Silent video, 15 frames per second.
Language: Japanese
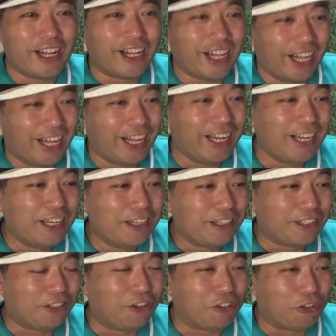なんか、
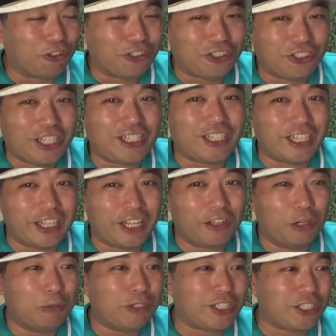すごい特殊でしたね。
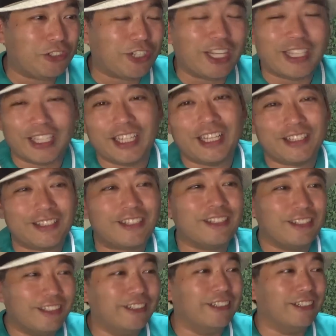面白かったです。
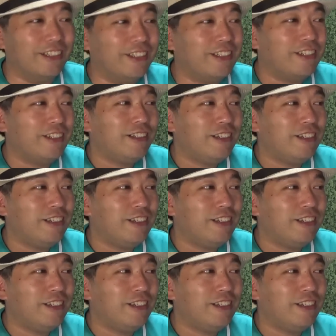うん。